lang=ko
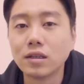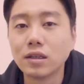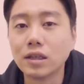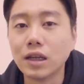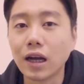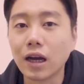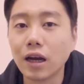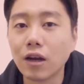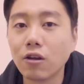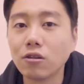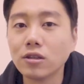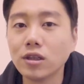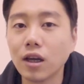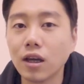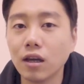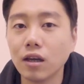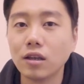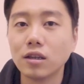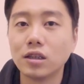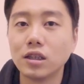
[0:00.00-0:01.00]
제가
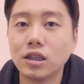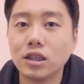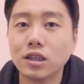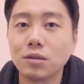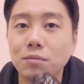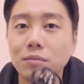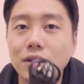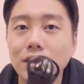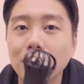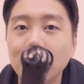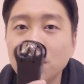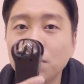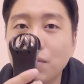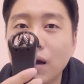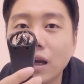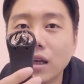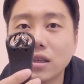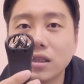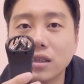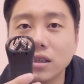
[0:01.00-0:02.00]
현재 지금 이
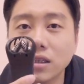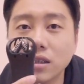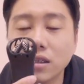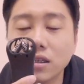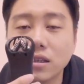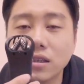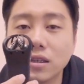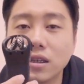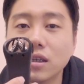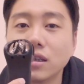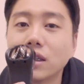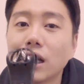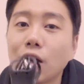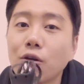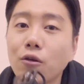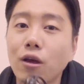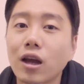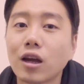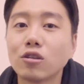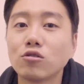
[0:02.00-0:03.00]
마이크를
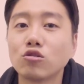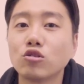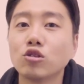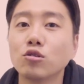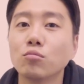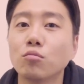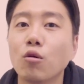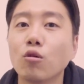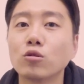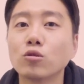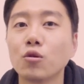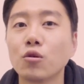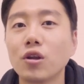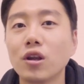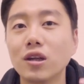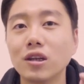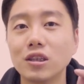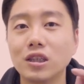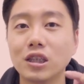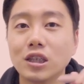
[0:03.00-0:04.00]
사용해 가지고
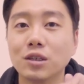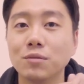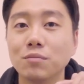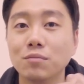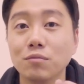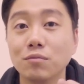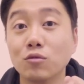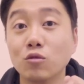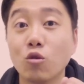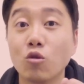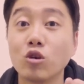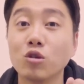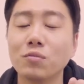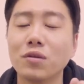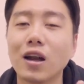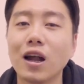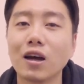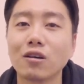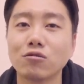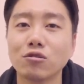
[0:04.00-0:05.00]
목소리를 지금
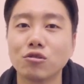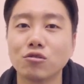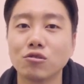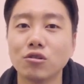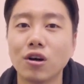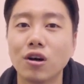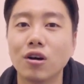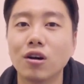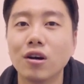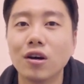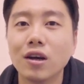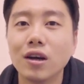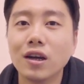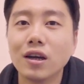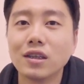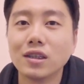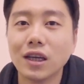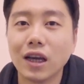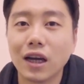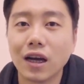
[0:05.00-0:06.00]
녹음을 하고 있고요
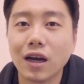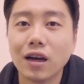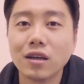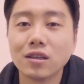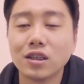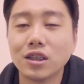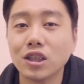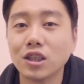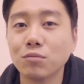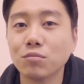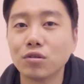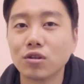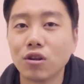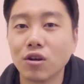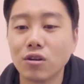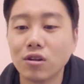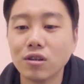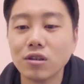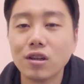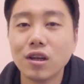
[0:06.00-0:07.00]
제가
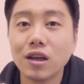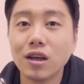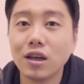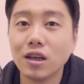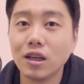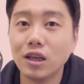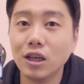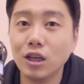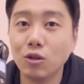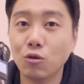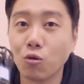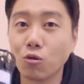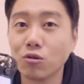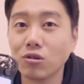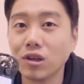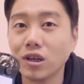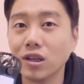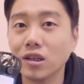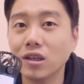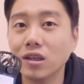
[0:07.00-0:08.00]
지금부터는 이
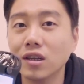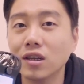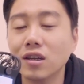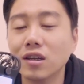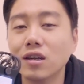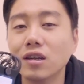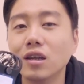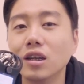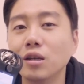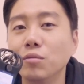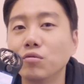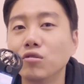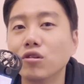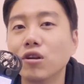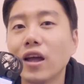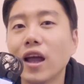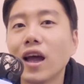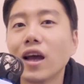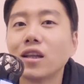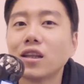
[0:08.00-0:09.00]
녹음기를
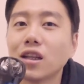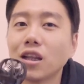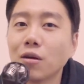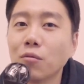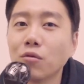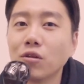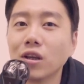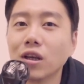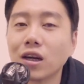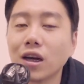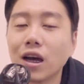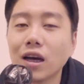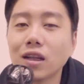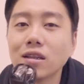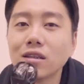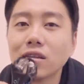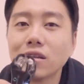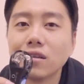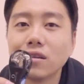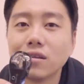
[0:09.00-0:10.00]
리뷰를 해야 되다 보니까